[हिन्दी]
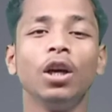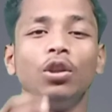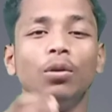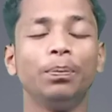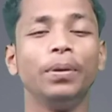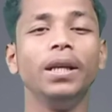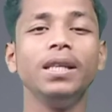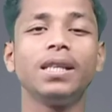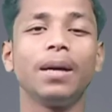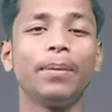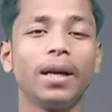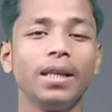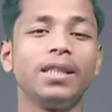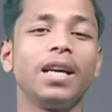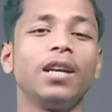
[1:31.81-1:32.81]
तो प्लीज़
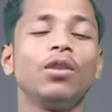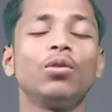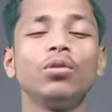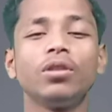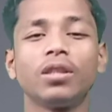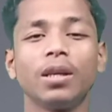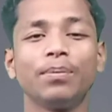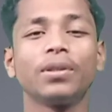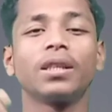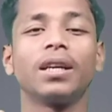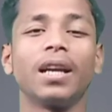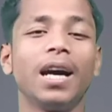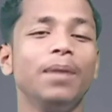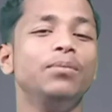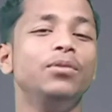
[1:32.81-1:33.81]
हमारे चैनल को
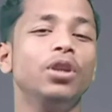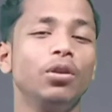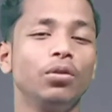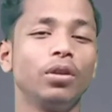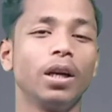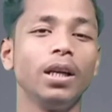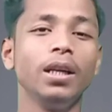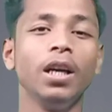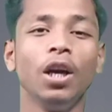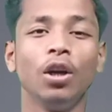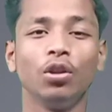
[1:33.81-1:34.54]
सब्सक्राइब जरूर करें